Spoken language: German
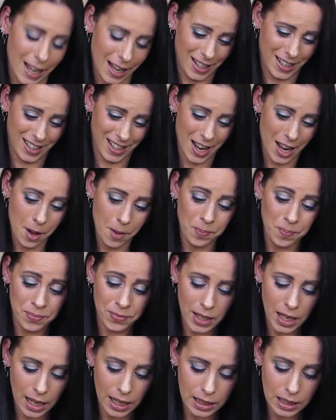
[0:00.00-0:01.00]
nicht,
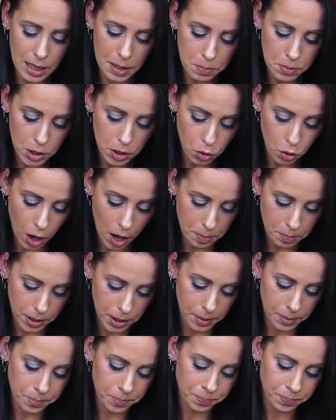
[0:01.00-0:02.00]
ein Lip Scrub.
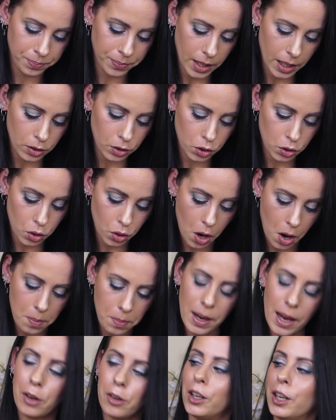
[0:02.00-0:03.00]

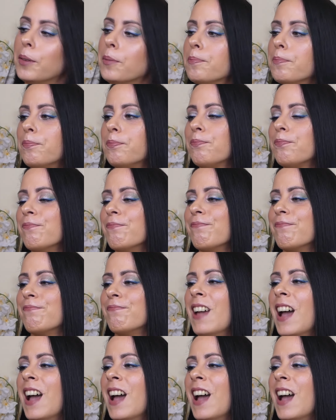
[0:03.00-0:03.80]
Strawberry. Hm.